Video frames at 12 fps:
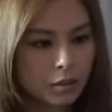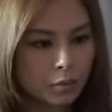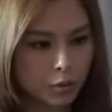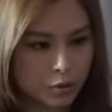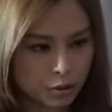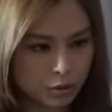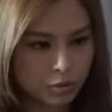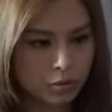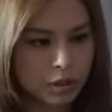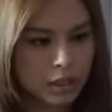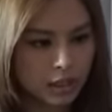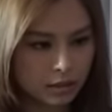我就
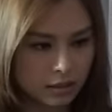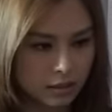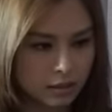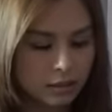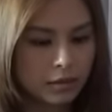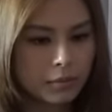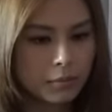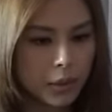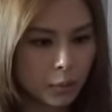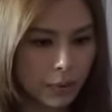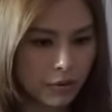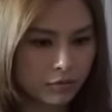可能没
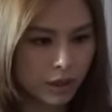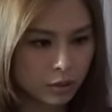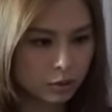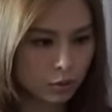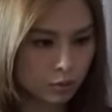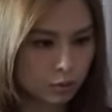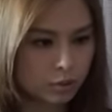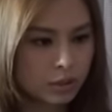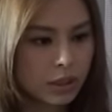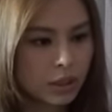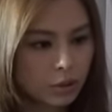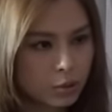有办法走出
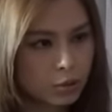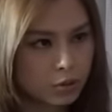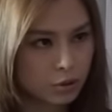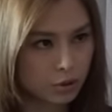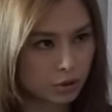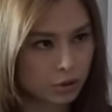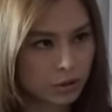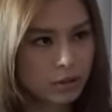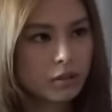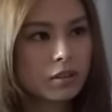这个困局。